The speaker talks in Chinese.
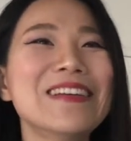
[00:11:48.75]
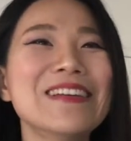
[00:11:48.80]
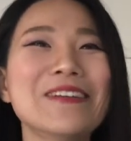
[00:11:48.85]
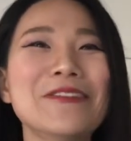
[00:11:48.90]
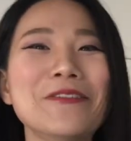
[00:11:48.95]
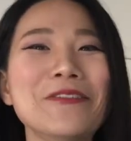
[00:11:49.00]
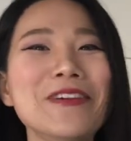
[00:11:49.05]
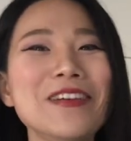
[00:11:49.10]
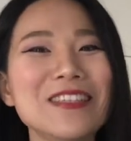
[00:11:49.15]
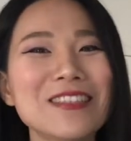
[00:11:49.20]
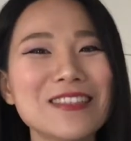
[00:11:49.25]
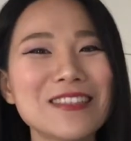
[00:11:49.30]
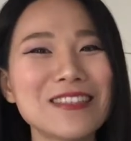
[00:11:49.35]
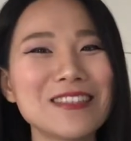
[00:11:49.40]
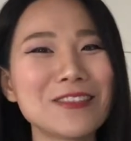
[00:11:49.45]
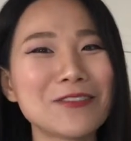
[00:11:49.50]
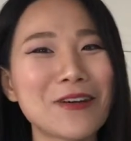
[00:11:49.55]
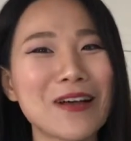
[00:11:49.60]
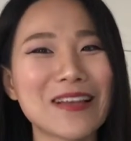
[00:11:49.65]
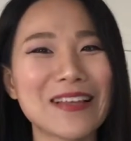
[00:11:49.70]
因为我也是
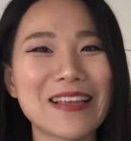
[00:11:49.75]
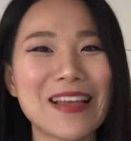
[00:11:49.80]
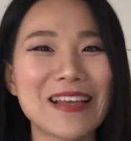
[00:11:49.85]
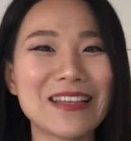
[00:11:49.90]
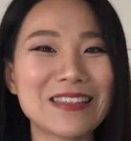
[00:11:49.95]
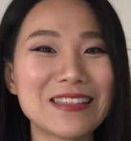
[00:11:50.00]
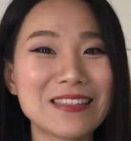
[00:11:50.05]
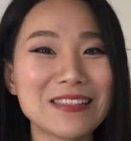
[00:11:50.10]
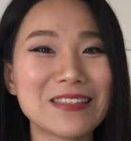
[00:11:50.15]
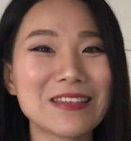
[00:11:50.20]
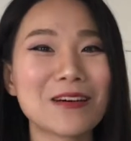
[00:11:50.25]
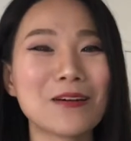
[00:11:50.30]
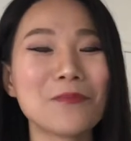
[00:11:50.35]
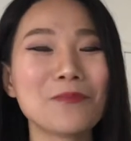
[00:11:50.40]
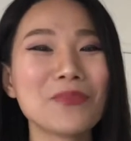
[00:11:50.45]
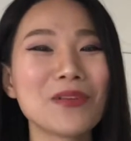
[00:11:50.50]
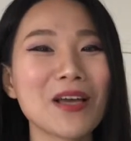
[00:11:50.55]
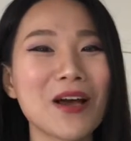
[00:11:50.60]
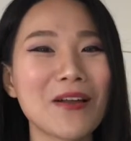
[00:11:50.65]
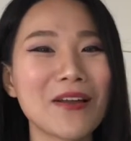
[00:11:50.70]
喜欢颜色
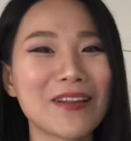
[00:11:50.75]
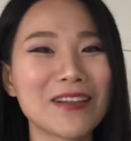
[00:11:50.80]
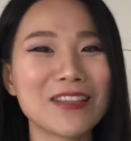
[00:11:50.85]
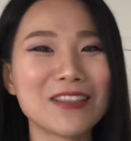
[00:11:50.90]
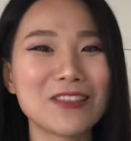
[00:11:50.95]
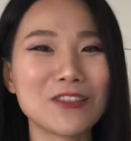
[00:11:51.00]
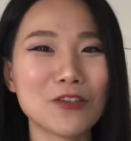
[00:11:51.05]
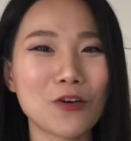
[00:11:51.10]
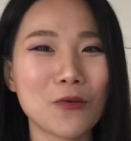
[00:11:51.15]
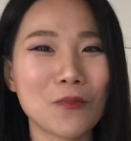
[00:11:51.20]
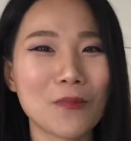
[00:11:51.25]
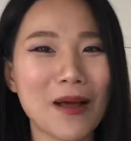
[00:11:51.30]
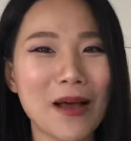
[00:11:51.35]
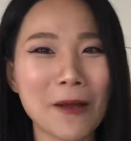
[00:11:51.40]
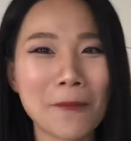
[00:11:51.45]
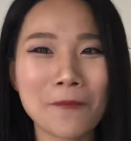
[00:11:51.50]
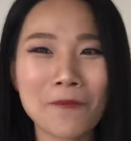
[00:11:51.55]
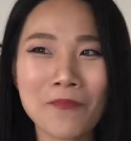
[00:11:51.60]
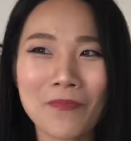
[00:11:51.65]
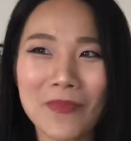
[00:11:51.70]
漂亮的酒嘛。